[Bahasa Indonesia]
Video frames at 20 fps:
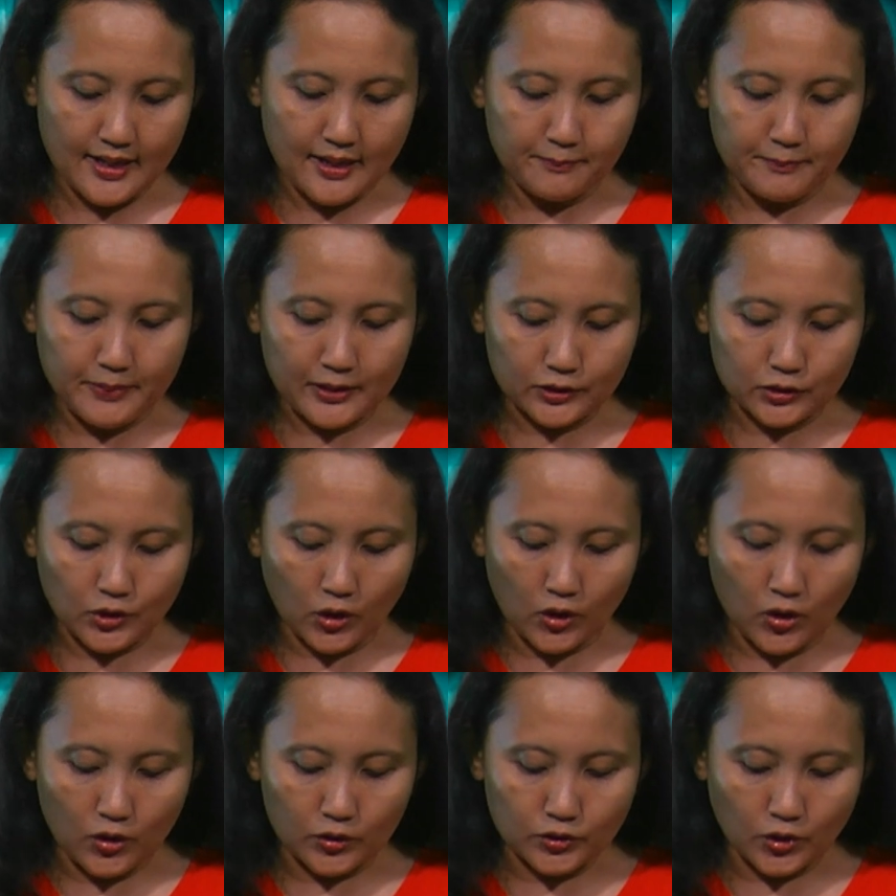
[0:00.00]

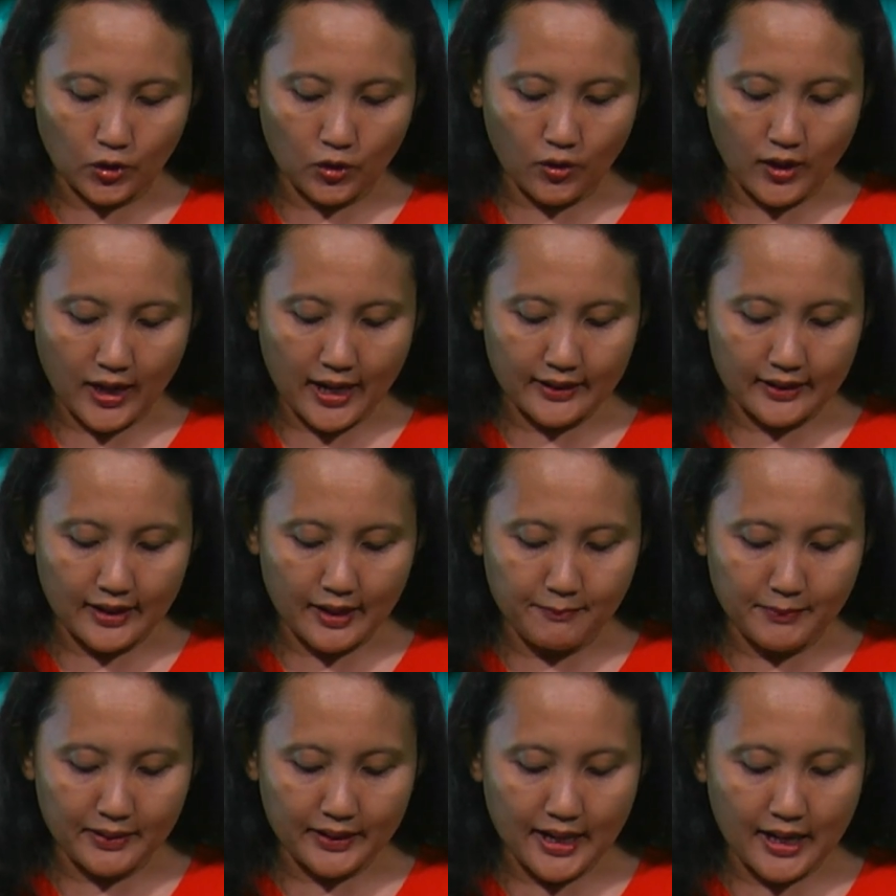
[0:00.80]

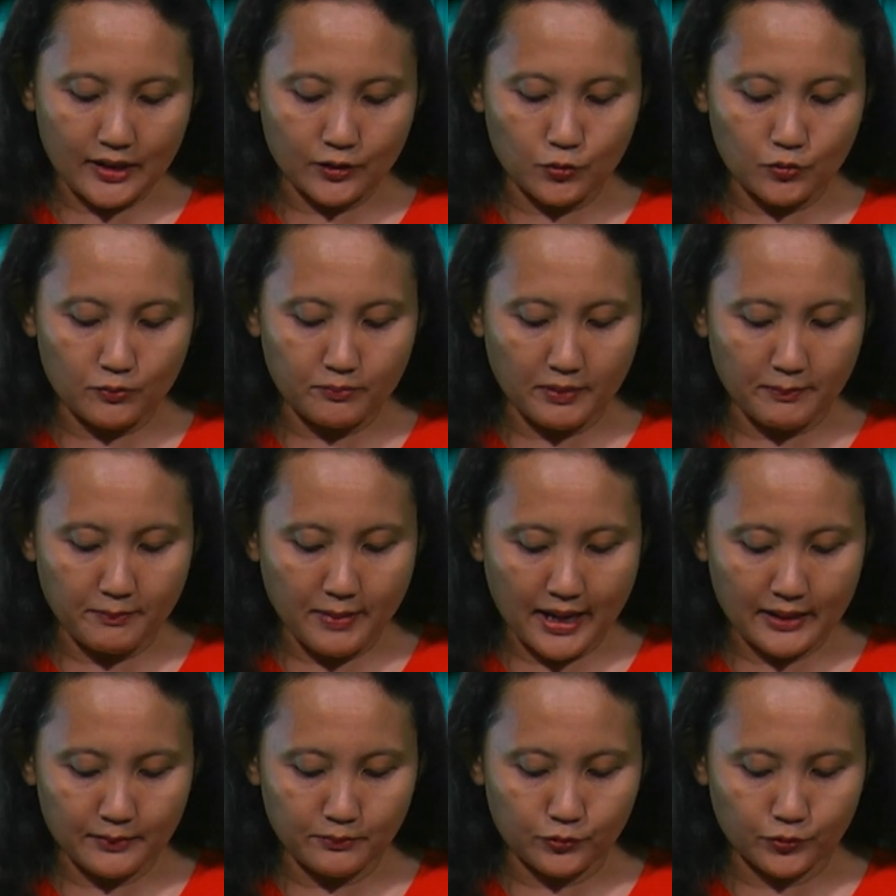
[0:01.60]
Bertolong-tolonganlah menanggung
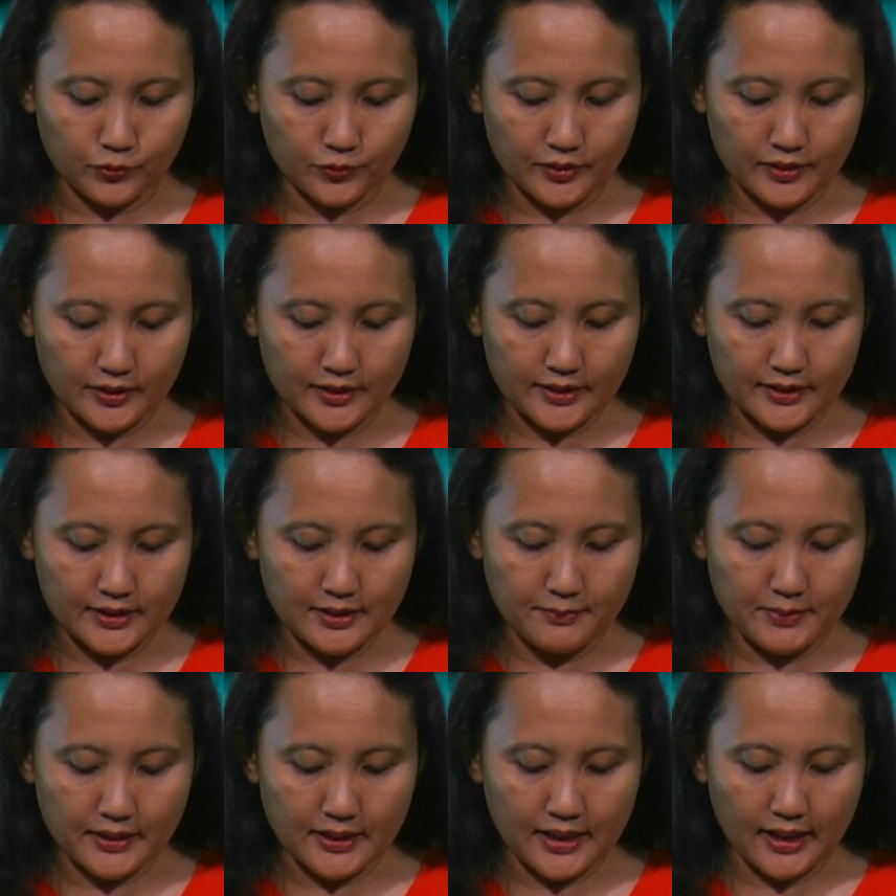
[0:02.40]
bebanmu
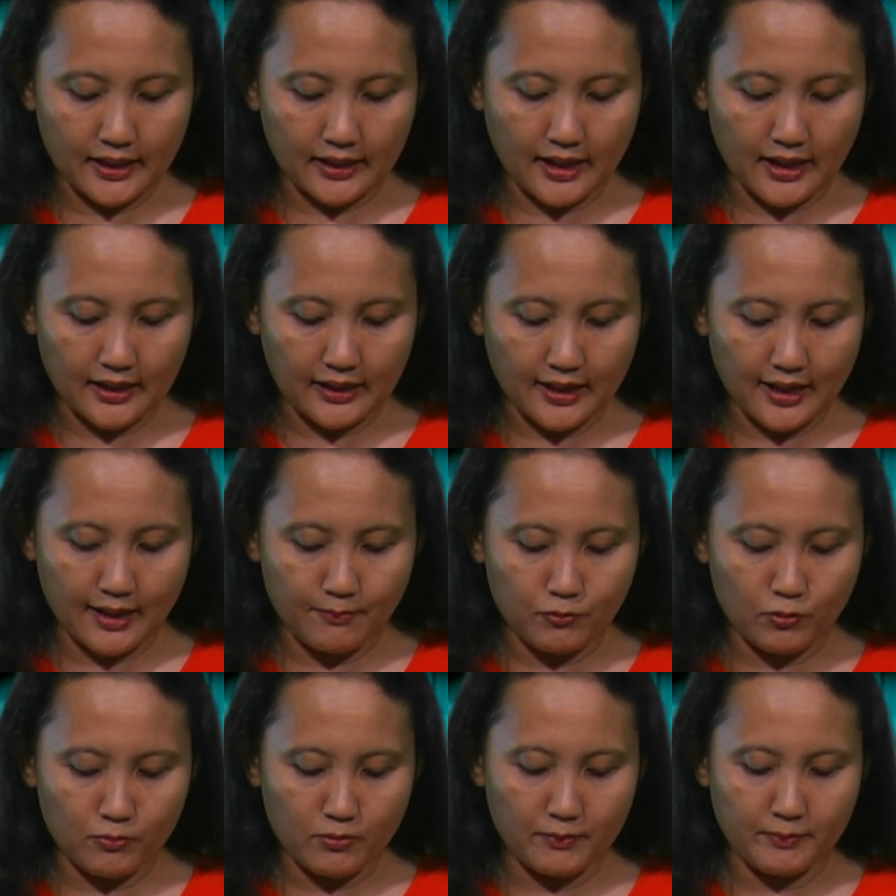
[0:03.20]
demikianlah
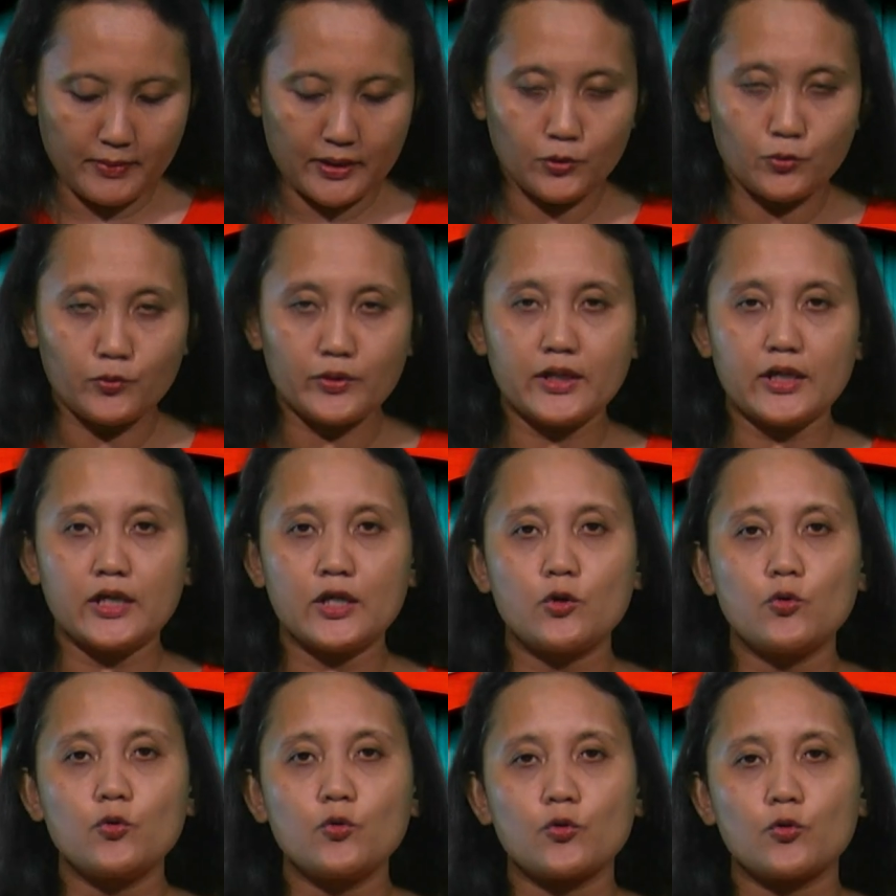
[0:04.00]
kamu
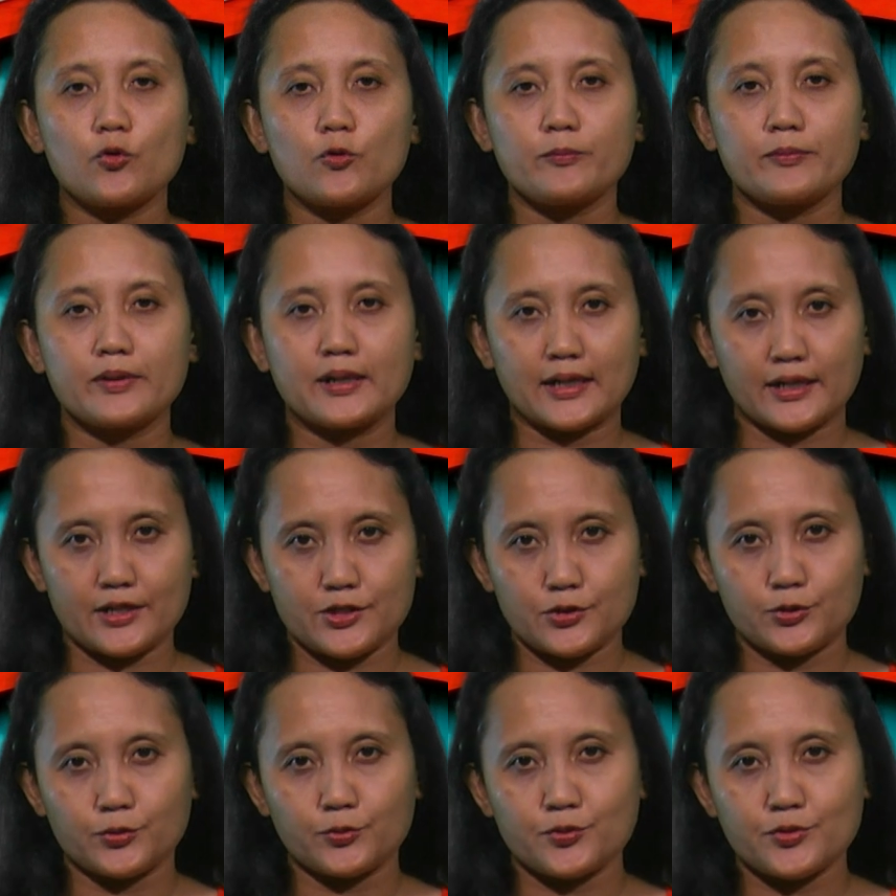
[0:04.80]
memenuhi hukum
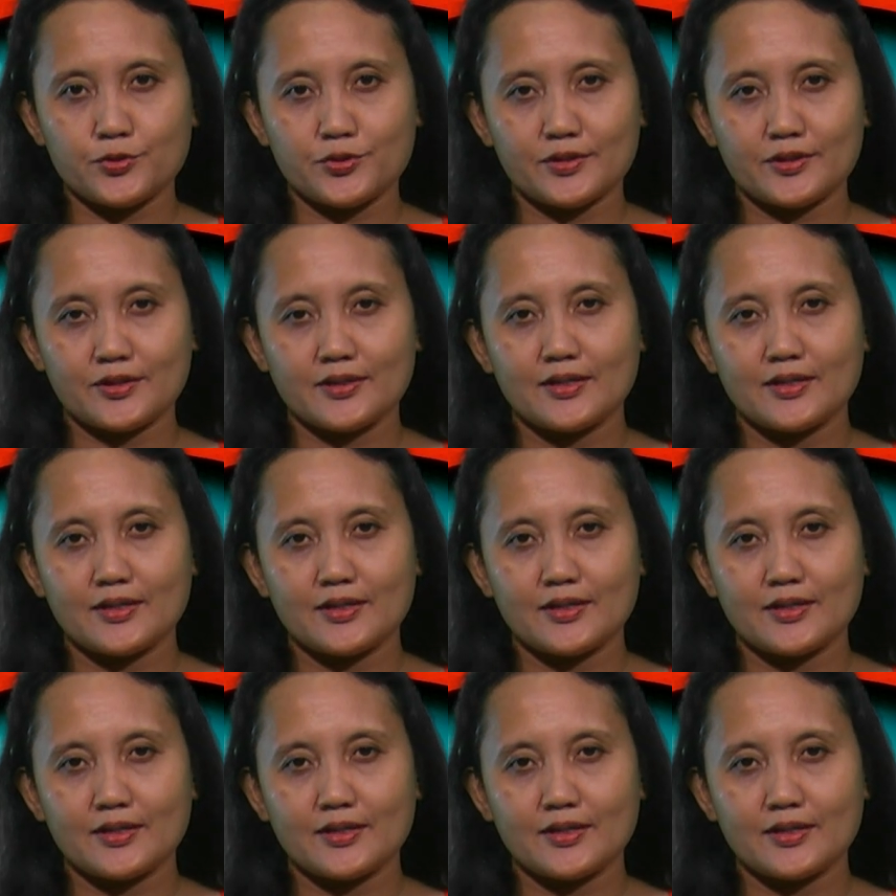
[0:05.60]
Kristus.